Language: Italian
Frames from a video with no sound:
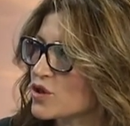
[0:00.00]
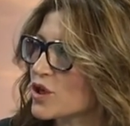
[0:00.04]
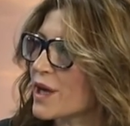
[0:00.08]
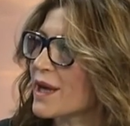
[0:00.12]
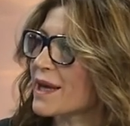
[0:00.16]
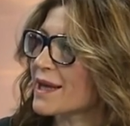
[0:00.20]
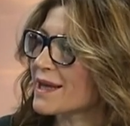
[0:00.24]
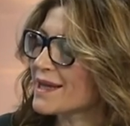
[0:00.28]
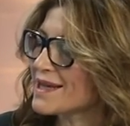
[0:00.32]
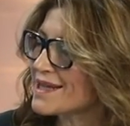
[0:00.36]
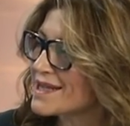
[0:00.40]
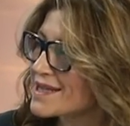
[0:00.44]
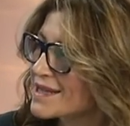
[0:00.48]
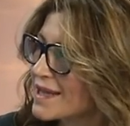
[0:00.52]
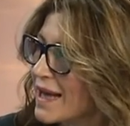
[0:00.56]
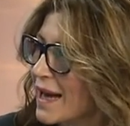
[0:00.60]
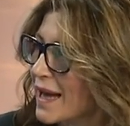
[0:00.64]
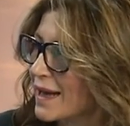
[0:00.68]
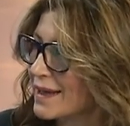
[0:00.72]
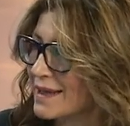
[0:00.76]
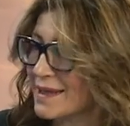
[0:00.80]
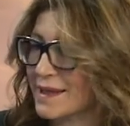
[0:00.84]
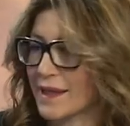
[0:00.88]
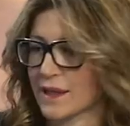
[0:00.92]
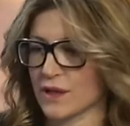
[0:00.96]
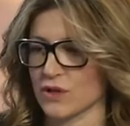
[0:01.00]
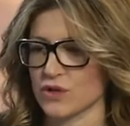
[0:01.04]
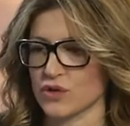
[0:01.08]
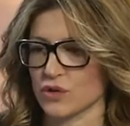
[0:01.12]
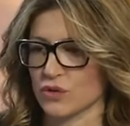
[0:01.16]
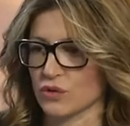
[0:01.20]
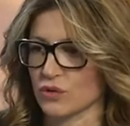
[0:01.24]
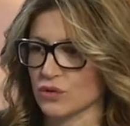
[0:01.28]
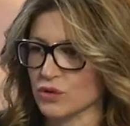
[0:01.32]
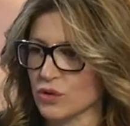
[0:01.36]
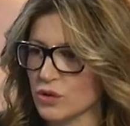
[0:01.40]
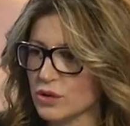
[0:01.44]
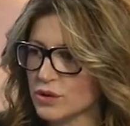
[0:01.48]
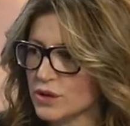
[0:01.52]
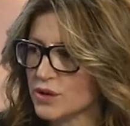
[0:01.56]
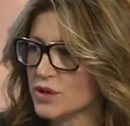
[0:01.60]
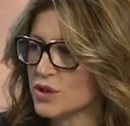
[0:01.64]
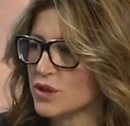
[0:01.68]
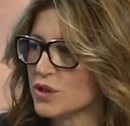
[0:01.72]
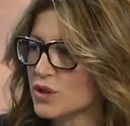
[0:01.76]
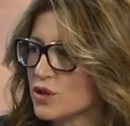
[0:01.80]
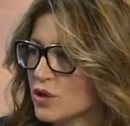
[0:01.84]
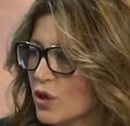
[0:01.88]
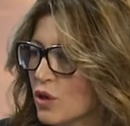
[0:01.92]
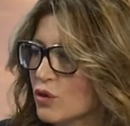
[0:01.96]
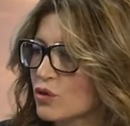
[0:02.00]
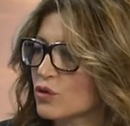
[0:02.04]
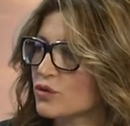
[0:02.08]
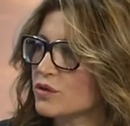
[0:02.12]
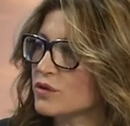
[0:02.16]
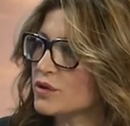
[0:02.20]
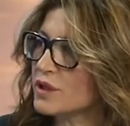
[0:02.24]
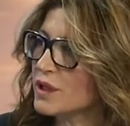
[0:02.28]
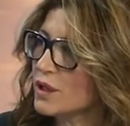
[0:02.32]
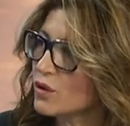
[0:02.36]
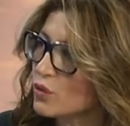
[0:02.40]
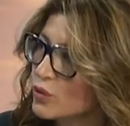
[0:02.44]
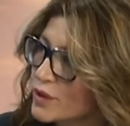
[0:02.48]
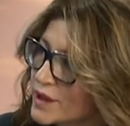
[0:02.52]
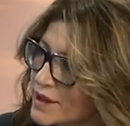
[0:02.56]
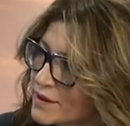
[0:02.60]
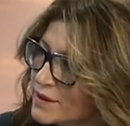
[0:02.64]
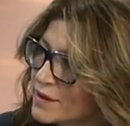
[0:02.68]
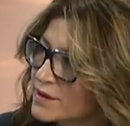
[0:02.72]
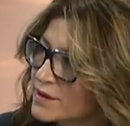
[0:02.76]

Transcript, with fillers: cioè i sali, che ne sono 12, sono diluiti e